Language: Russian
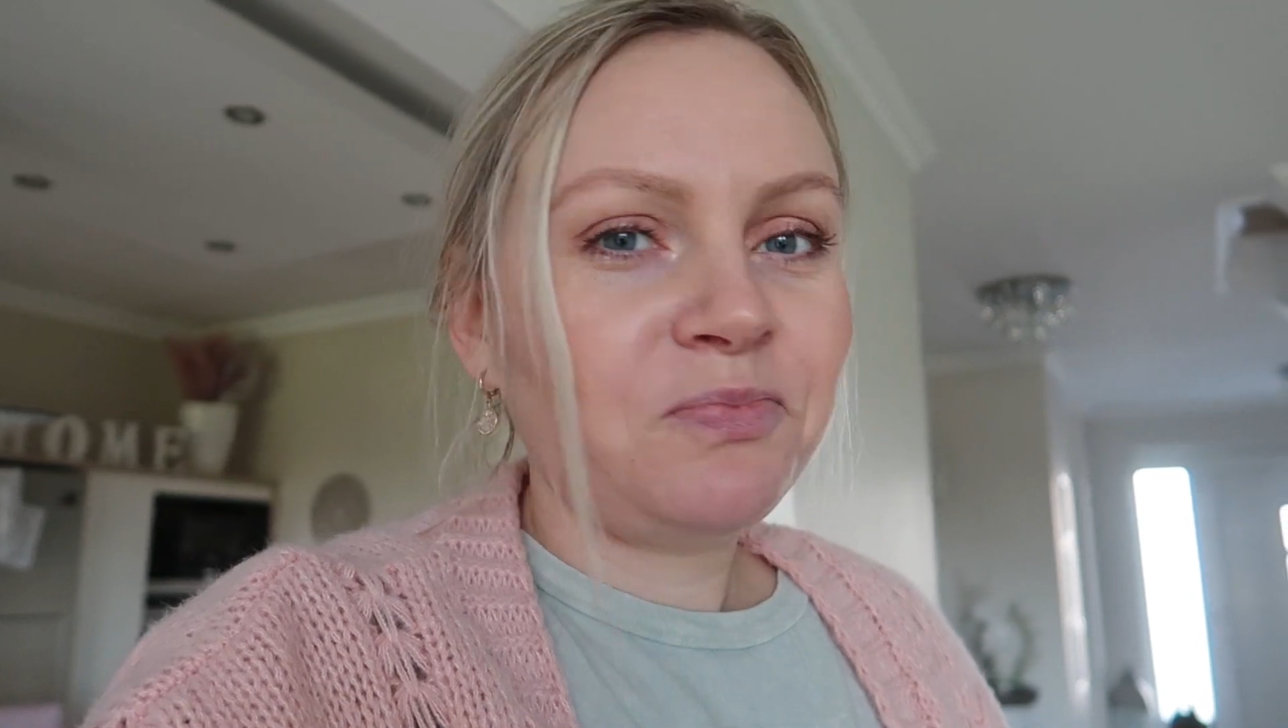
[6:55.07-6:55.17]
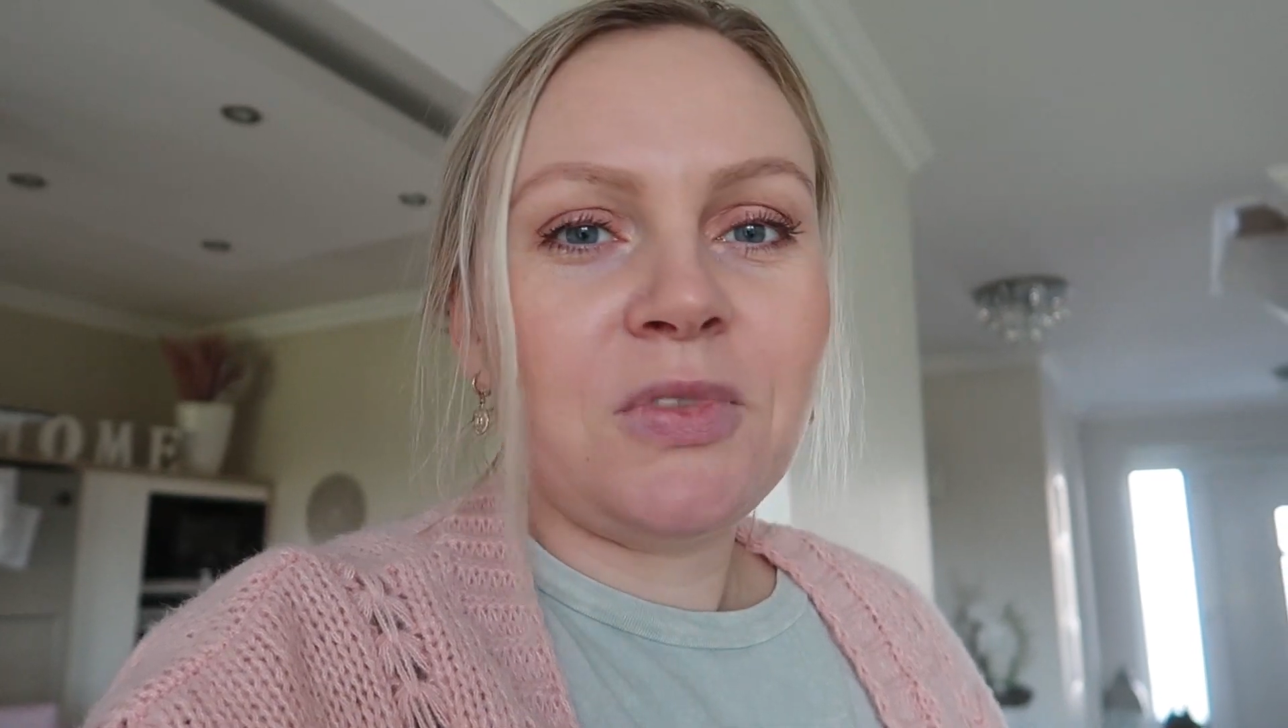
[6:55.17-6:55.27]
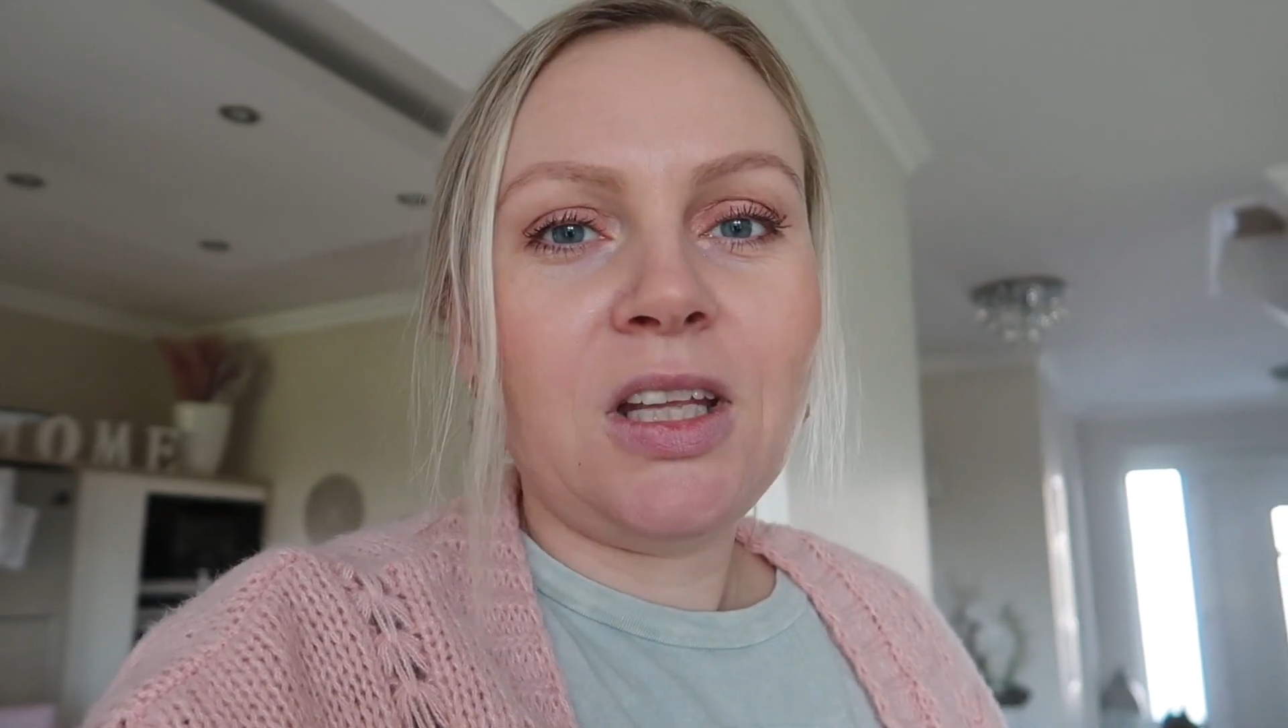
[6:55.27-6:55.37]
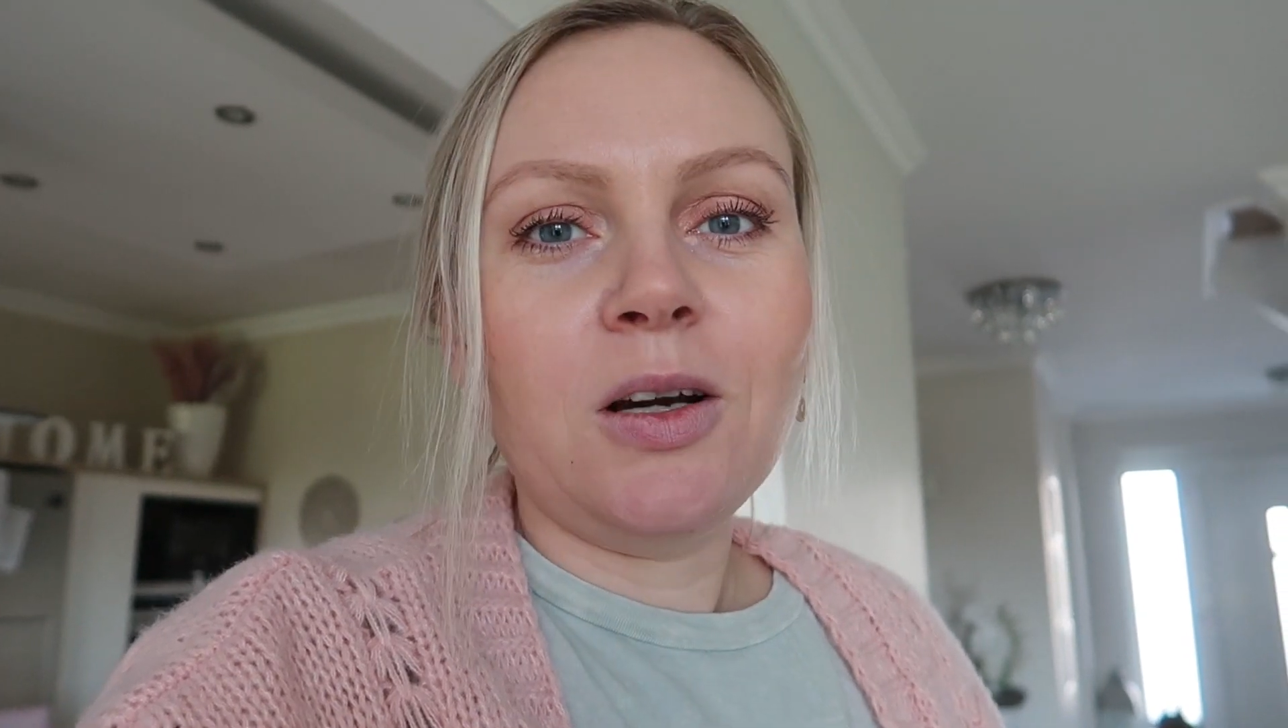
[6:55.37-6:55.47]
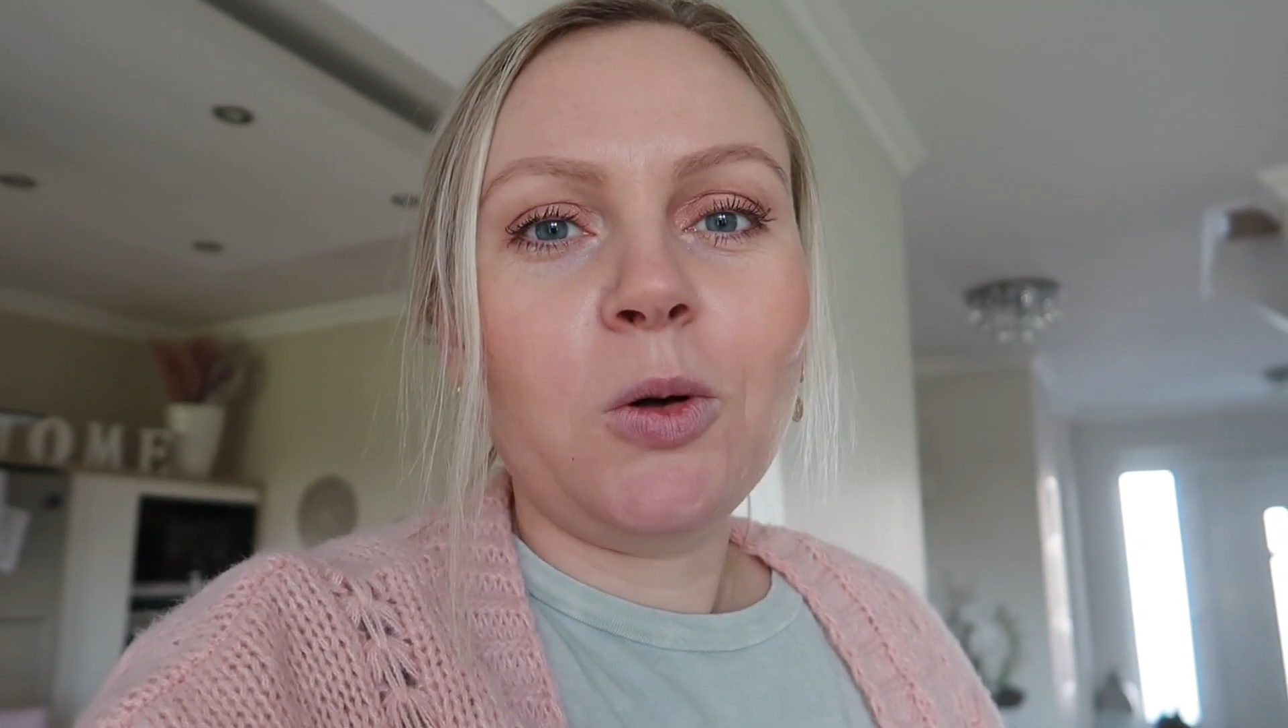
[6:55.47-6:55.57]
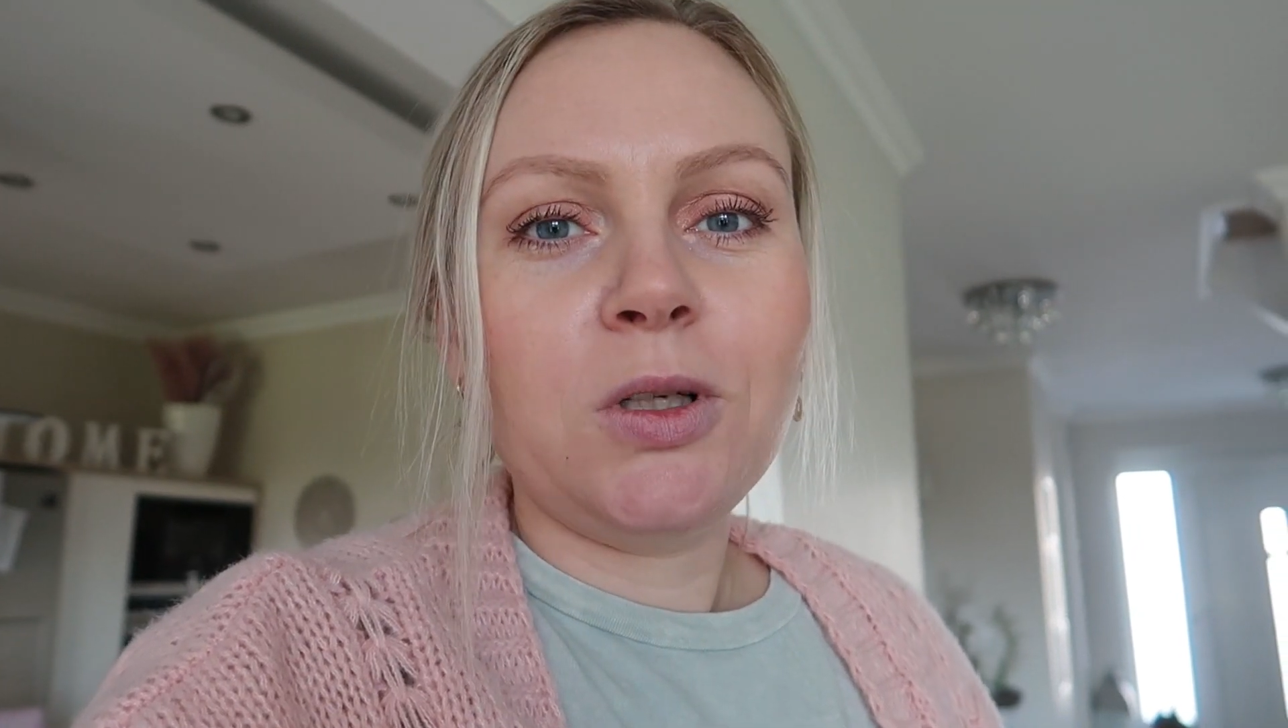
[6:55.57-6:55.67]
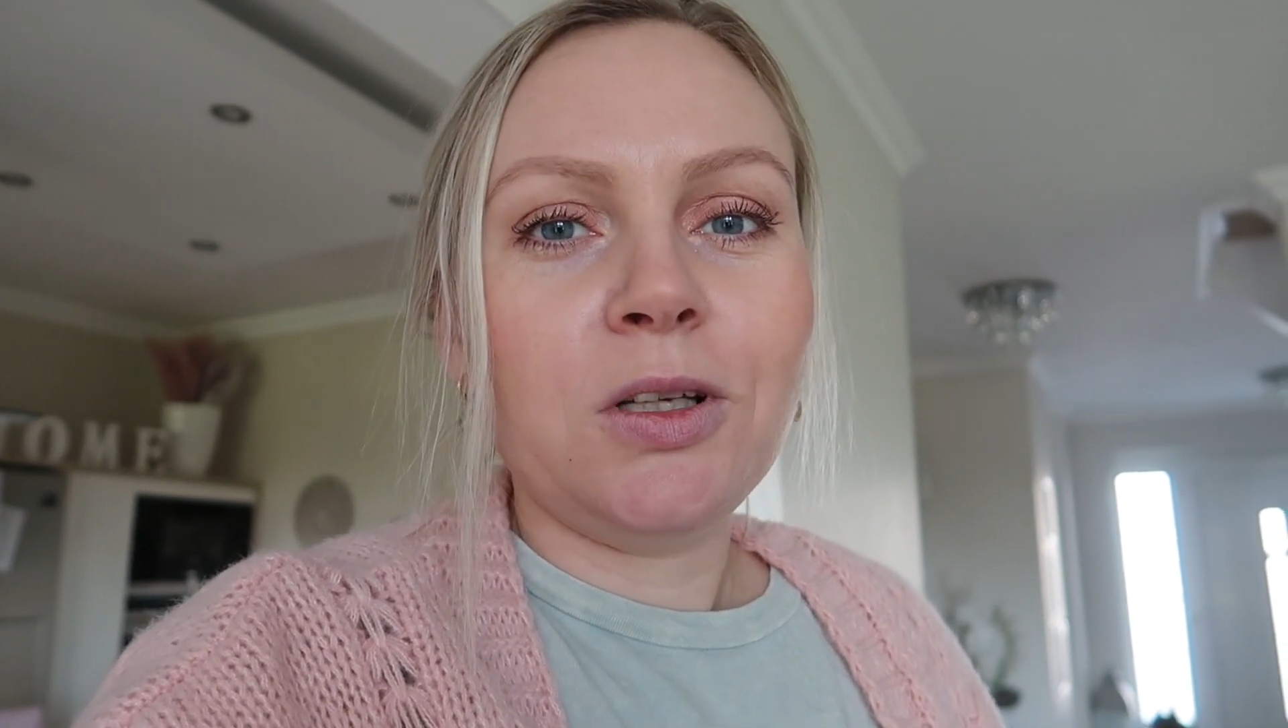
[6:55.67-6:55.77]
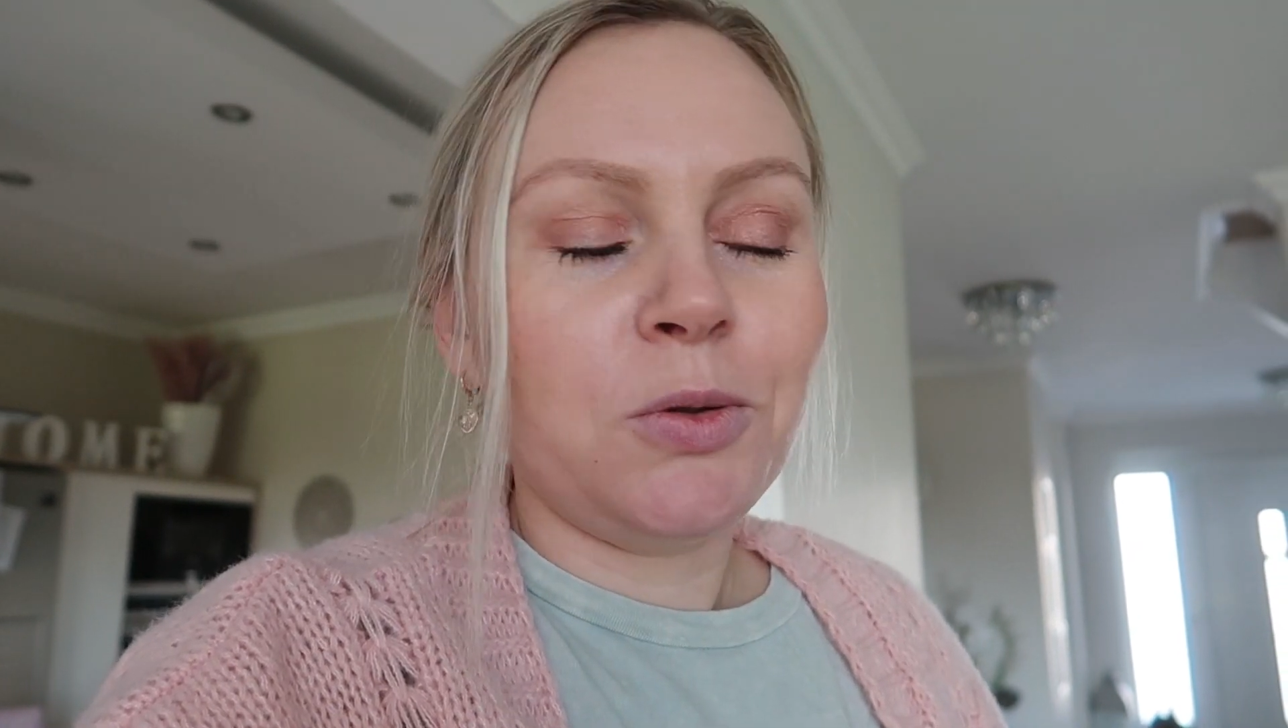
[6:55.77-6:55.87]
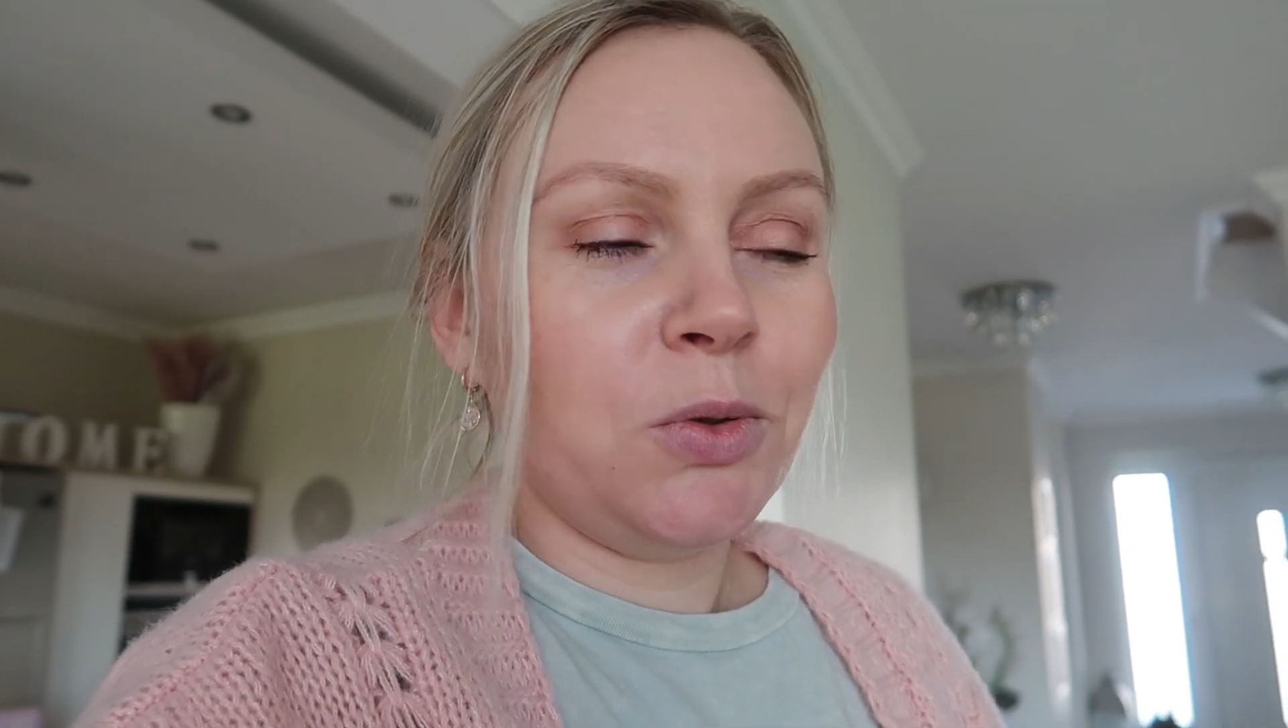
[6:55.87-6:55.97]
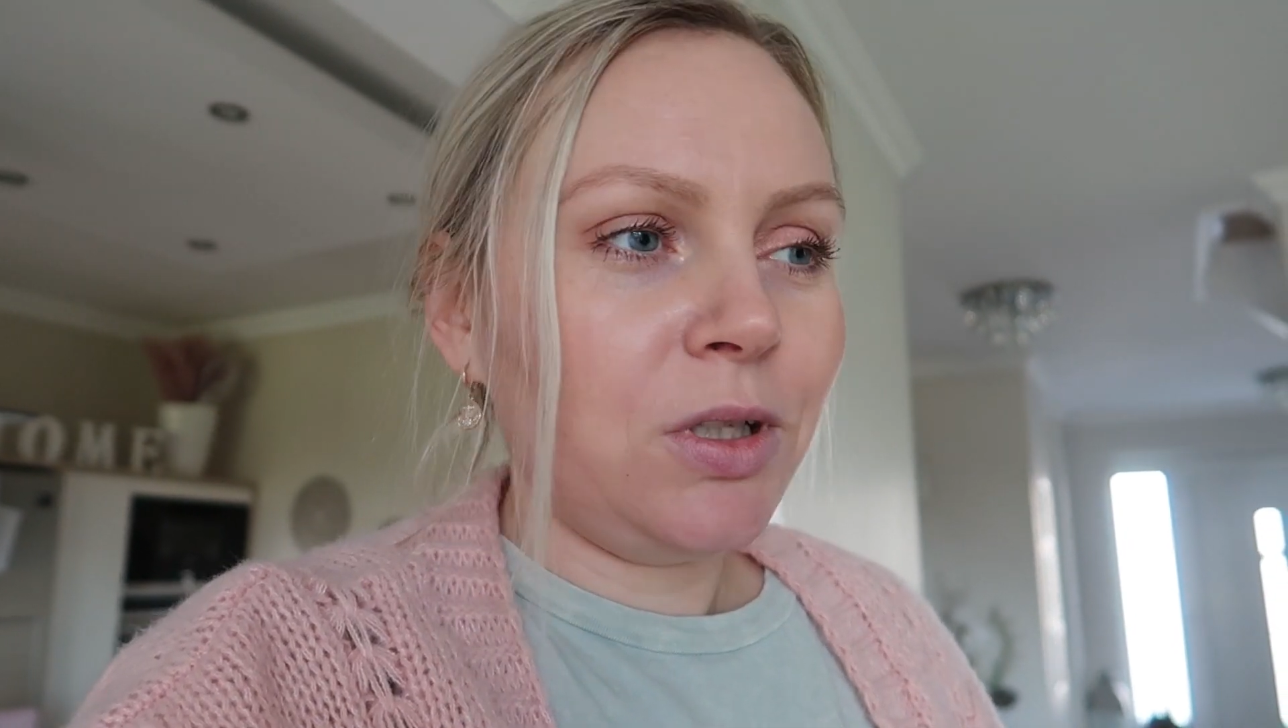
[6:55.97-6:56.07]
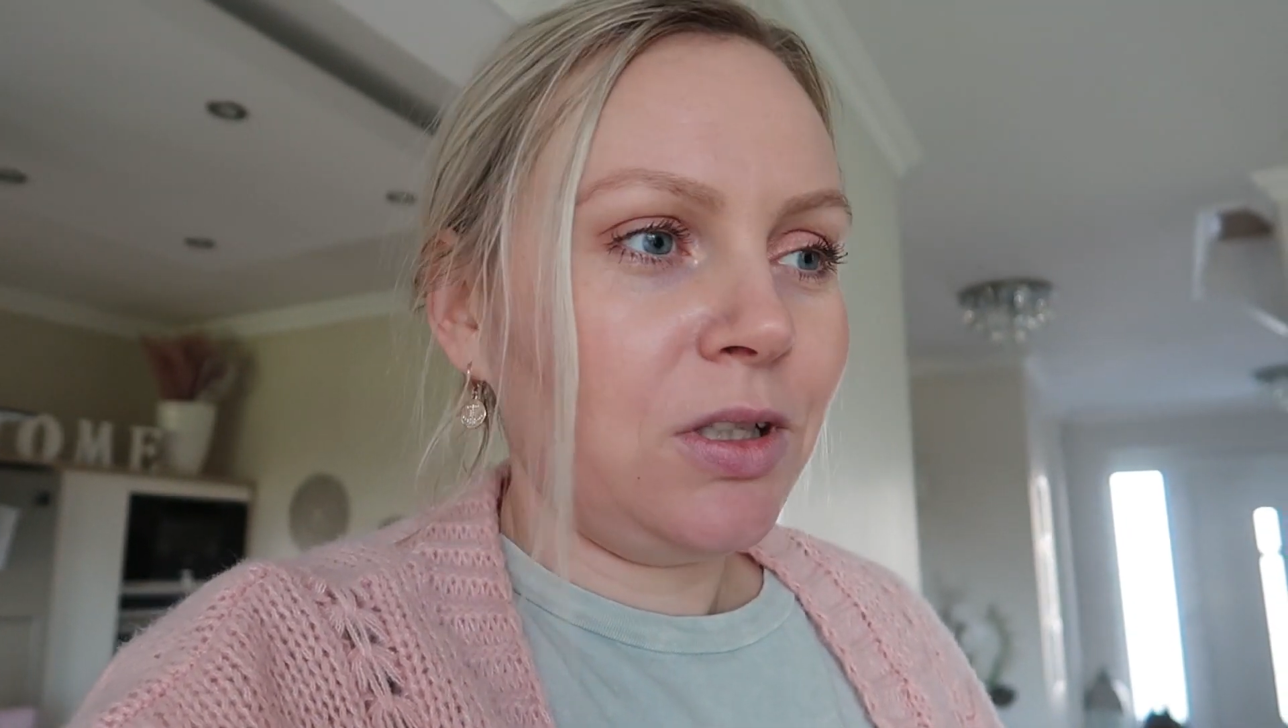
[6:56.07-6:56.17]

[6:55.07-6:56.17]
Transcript: не доходят руки